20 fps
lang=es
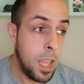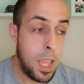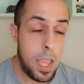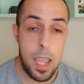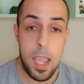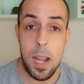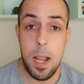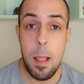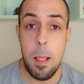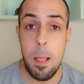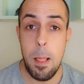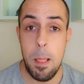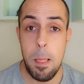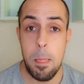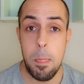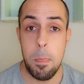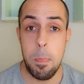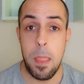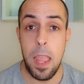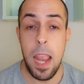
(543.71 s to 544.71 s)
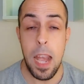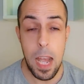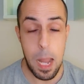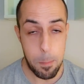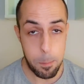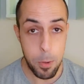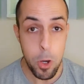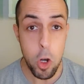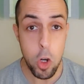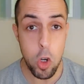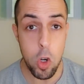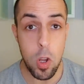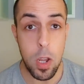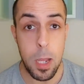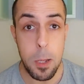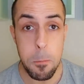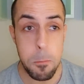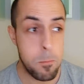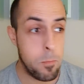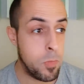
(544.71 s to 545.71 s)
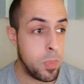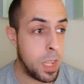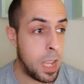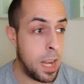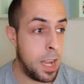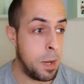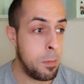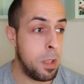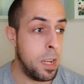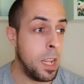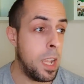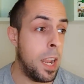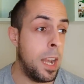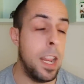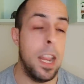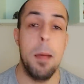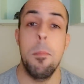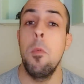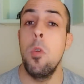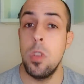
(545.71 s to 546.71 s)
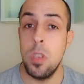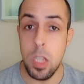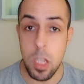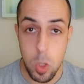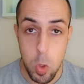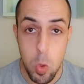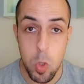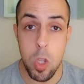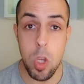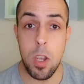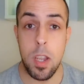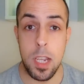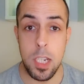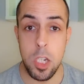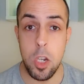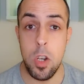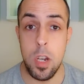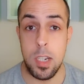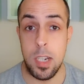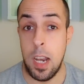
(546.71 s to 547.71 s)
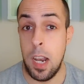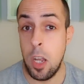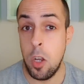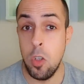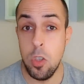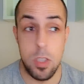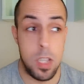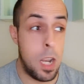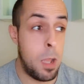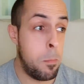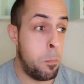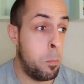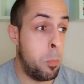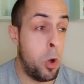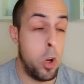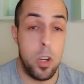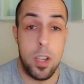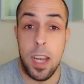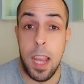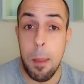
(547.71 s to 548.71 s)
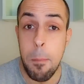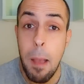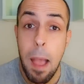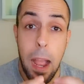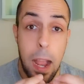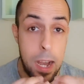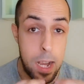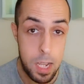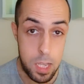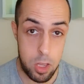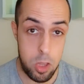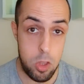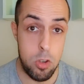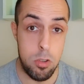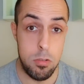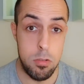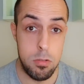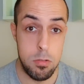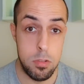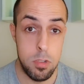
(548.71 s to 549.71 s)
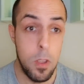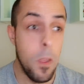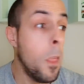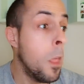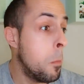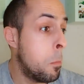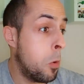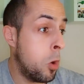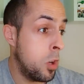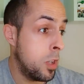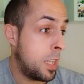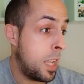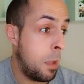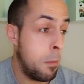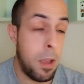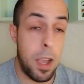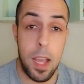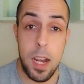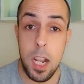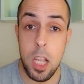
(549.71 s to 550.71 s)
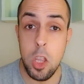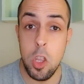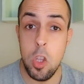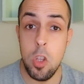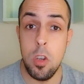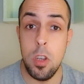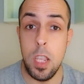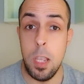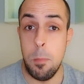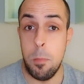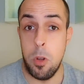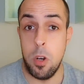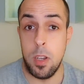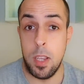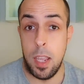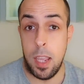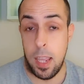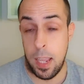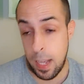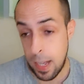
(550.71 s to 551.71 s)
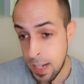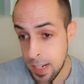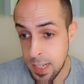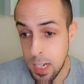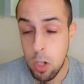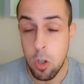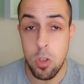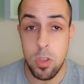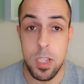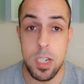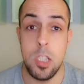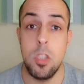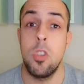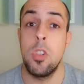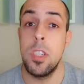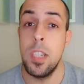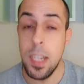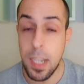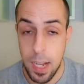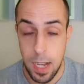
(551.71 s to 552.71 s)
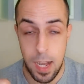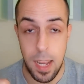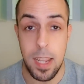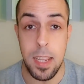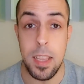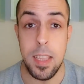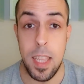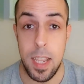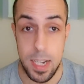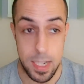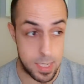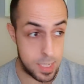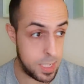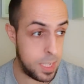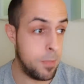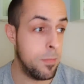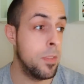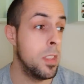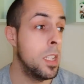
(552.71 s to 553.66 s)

en la prórroga, el Real Madrid genera multitud de ocasiones a la contra porque va ganando. Porque va ganando y porque en ese contexto sí que le interesa.